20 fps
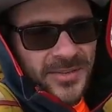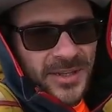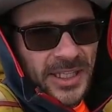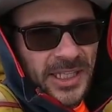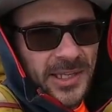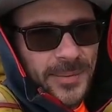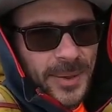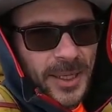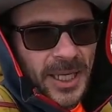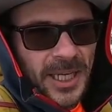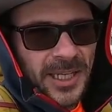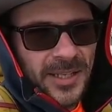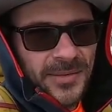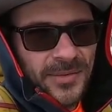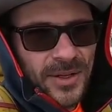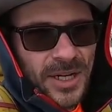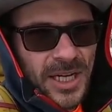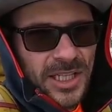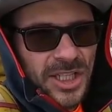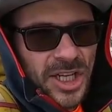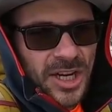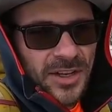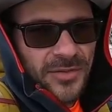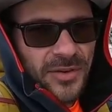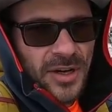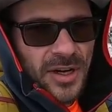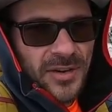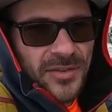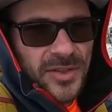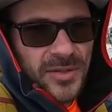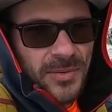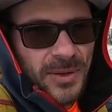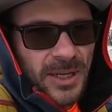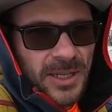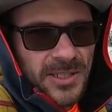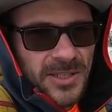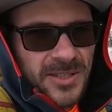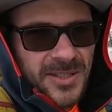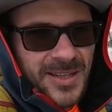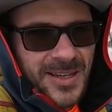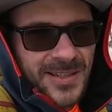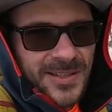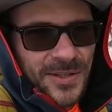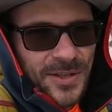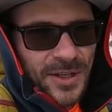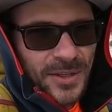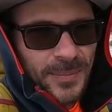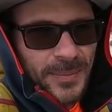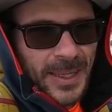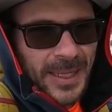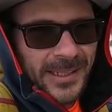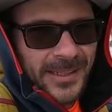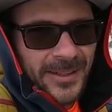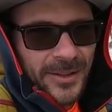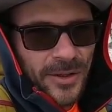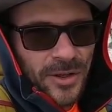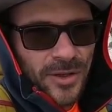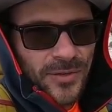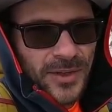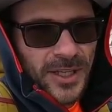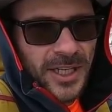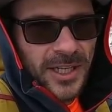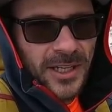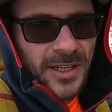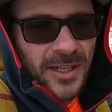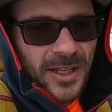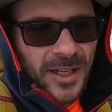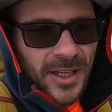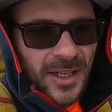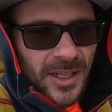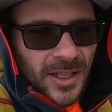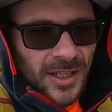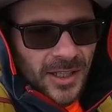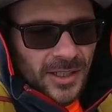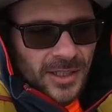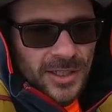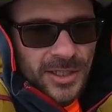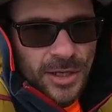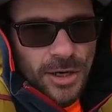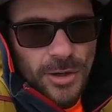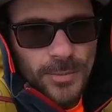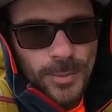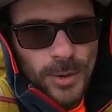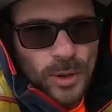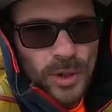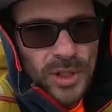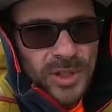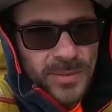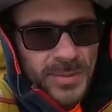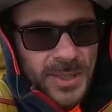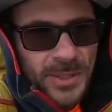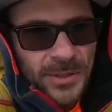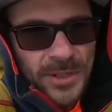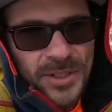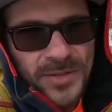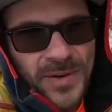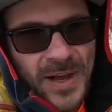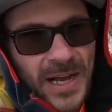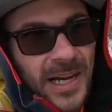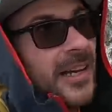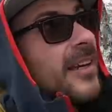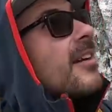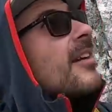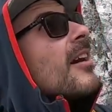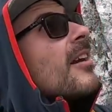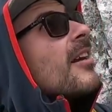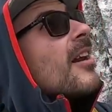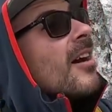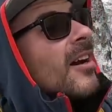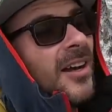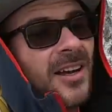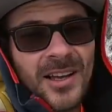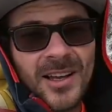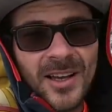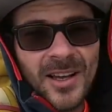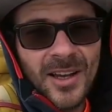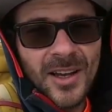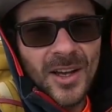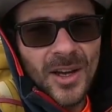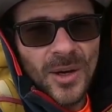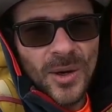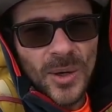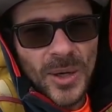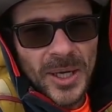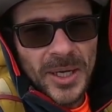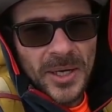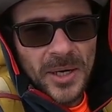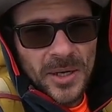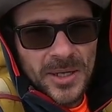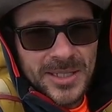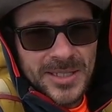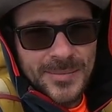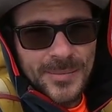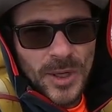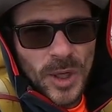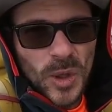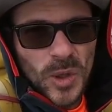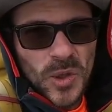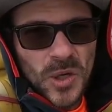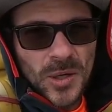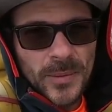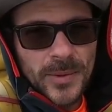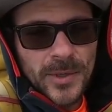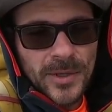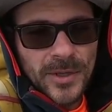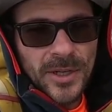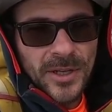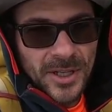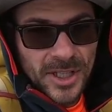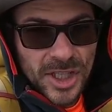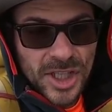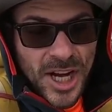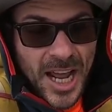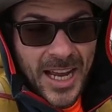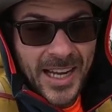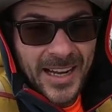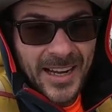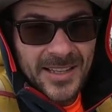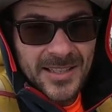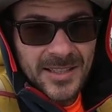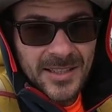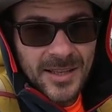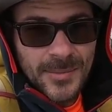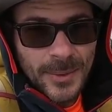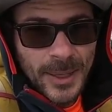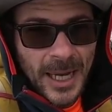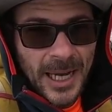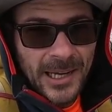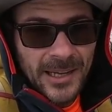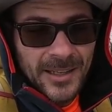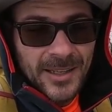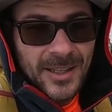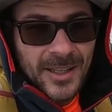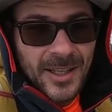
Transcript: der Wetterbericht war Schneefall auf 2600 Meter oben. Das kann plus minus variieren und genau aus dem Grund habe ich Steigeisen dabei.